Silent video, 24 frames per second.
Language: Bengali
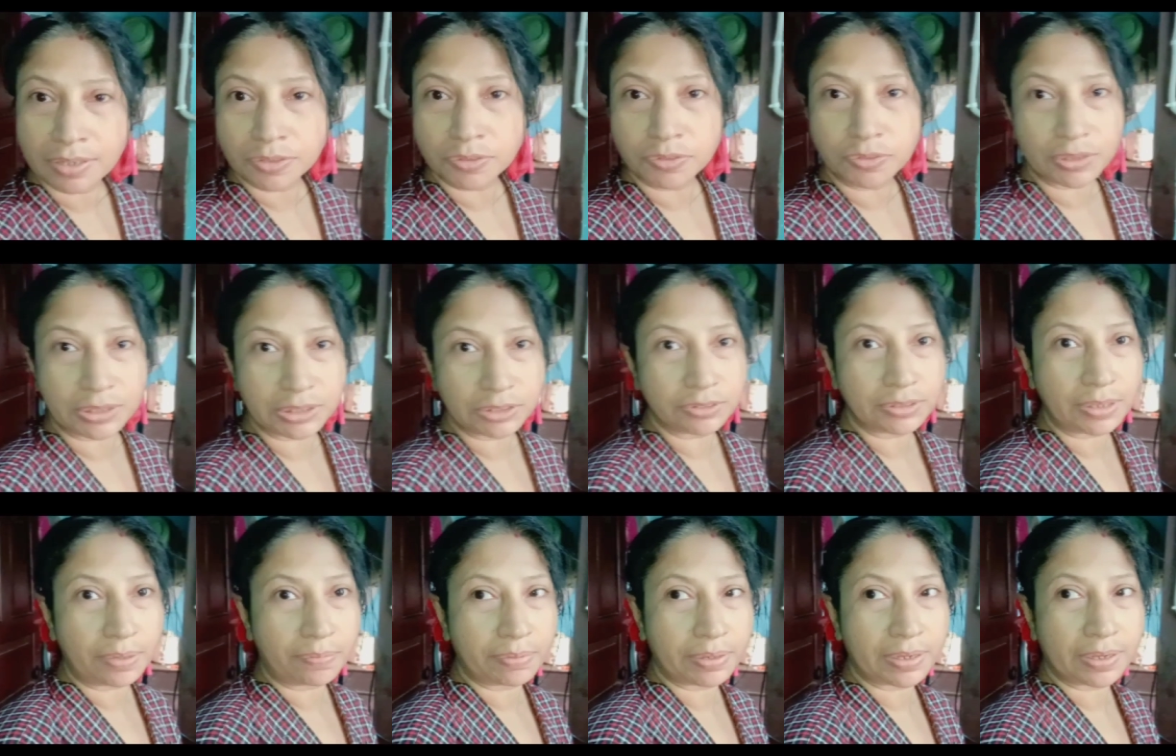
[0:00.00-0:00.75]
শুধু
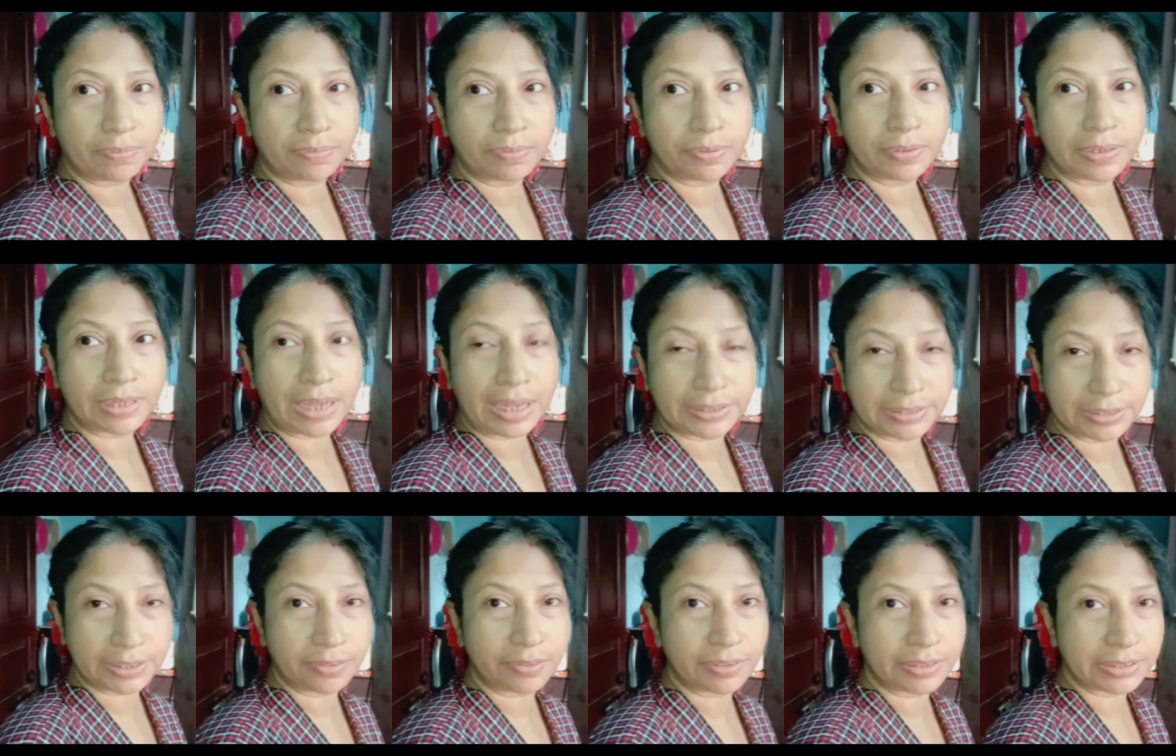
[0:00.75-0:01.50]
কিছু জামা কাপড়
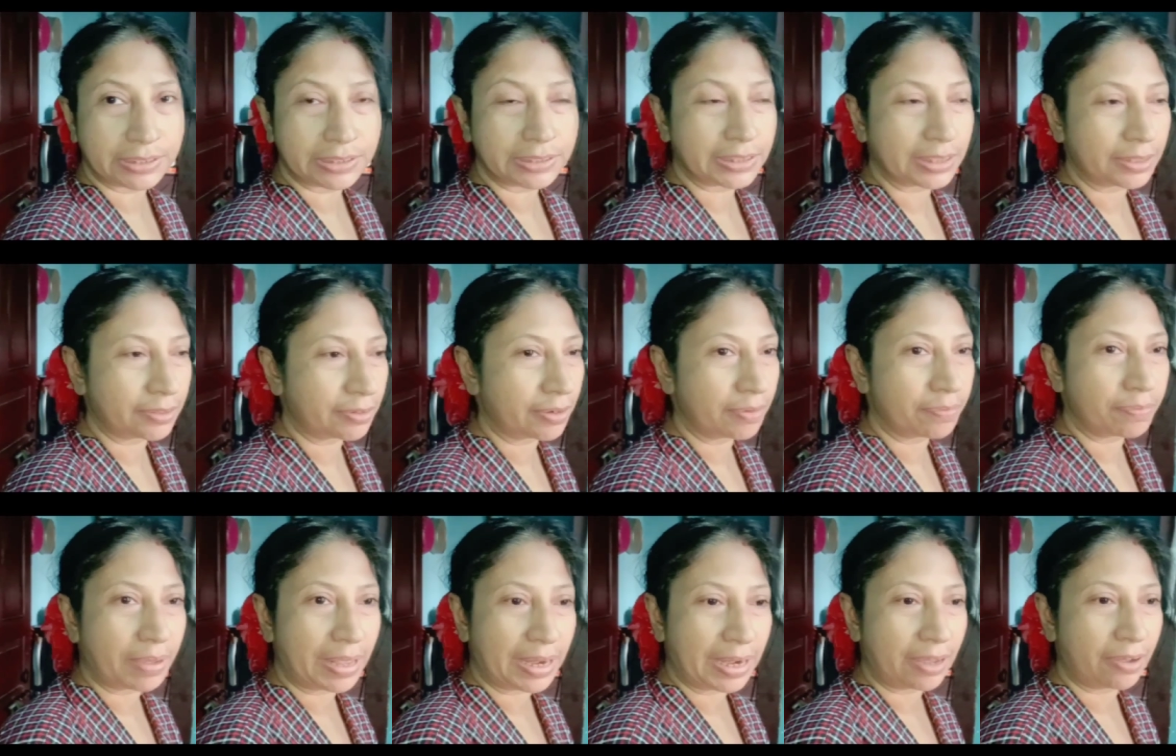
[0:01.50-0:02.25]
কাঁচা হয়েছে
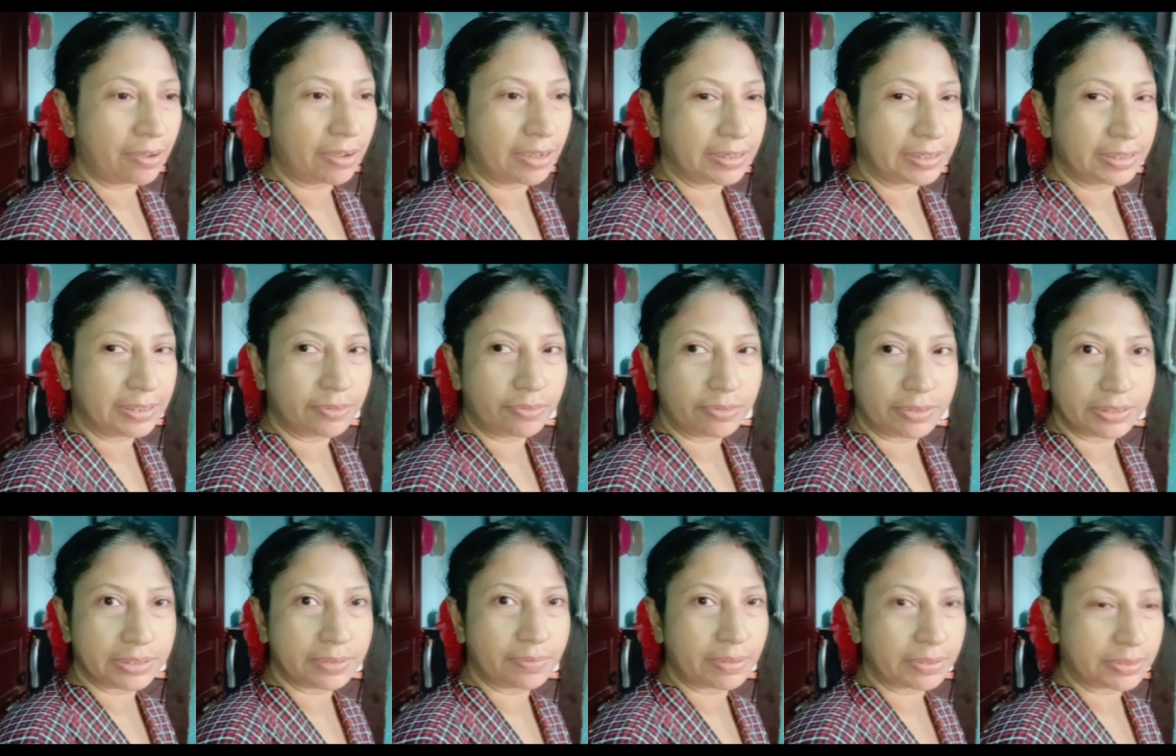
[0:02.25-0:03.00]
সেগুলো মেলা হয়নি
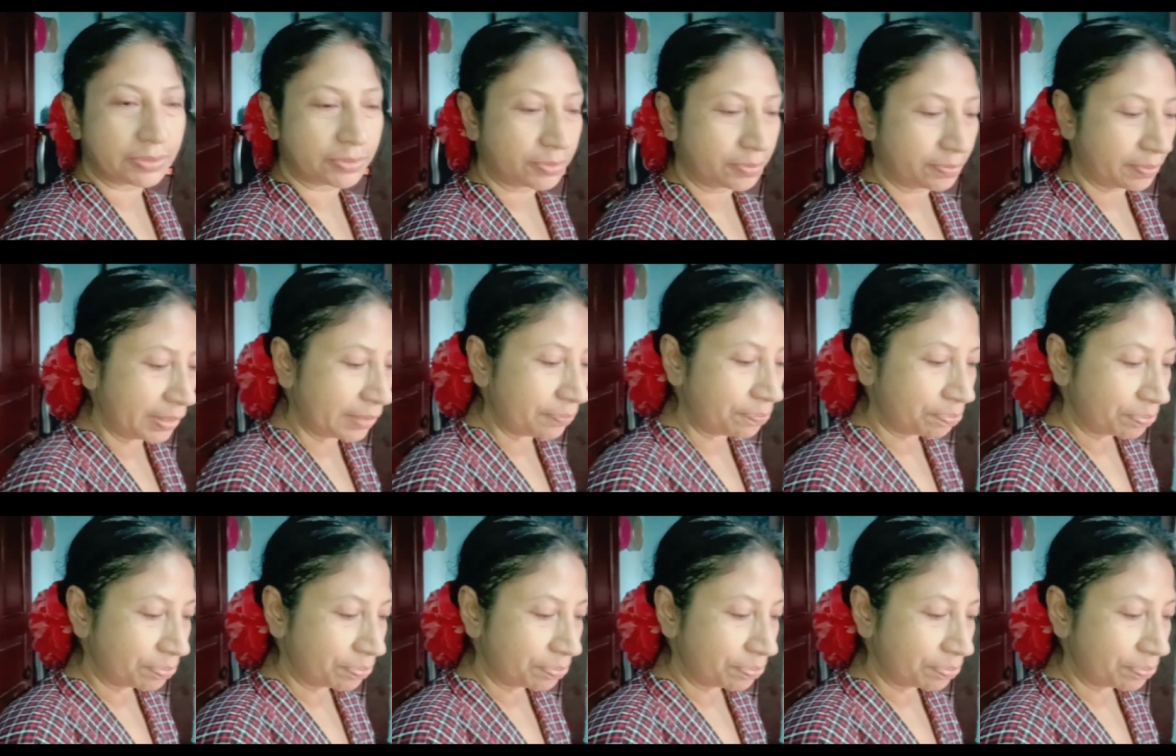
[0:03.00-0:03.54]
রয়েছে বাথরুমে